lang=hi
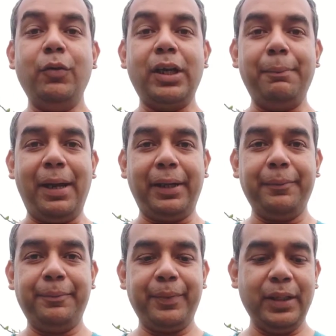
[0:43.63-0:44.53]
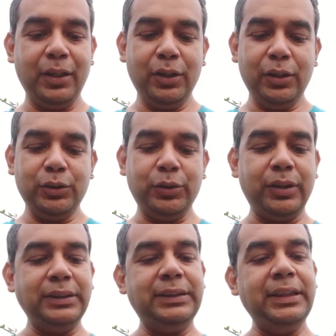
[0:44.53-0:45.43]
welcome back so
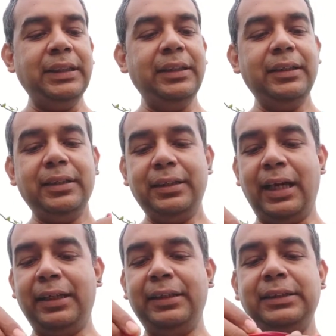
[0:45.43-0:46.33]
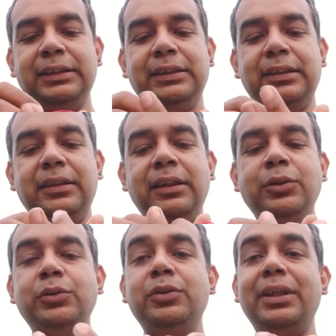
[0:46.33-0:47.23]
you can see that this is the
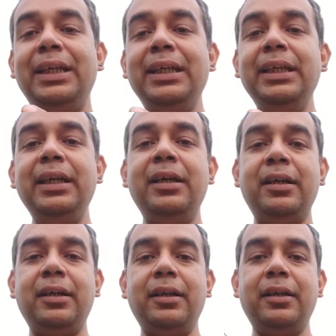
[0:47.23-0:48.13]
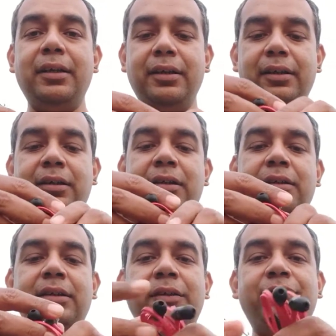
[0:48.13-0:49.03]
new in-ear
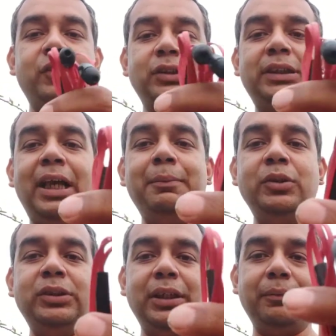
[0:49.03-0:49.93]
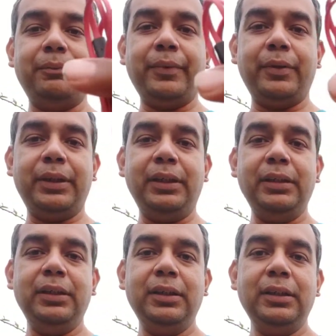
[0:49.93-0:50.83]
uh, earphones that I'm using okay
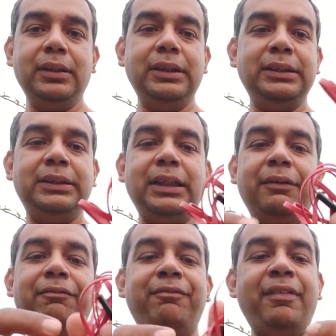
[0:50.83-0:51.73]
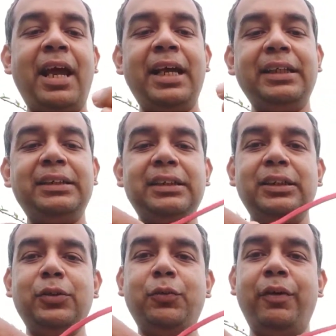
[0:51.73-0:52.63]
this is a flat
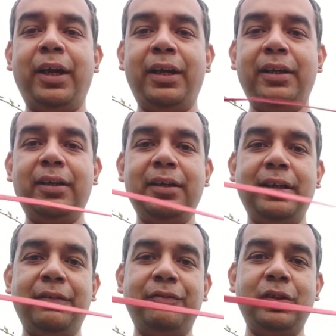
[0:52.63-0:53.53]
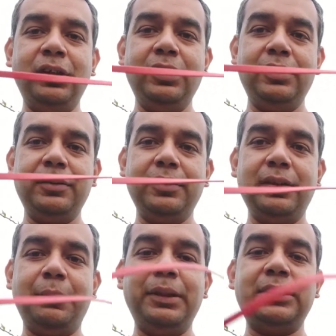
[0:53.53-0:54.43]
वेयर ईयरफोन
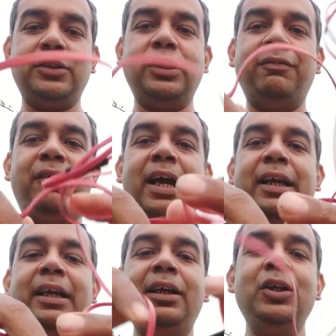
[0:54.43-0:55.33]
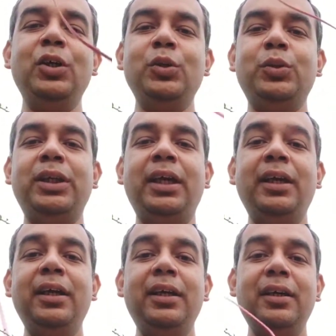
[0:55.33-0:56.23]
आप देख सकते हो ये फ्लैट है तो ये
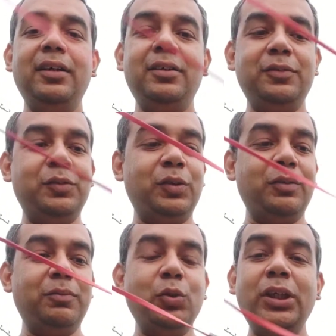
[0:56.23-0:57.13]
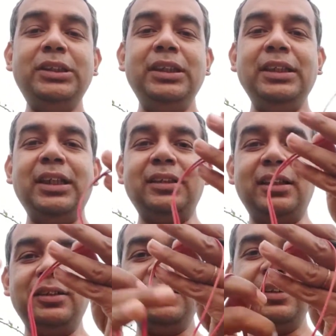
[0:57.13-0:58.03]
वो उलझ नहीं जाता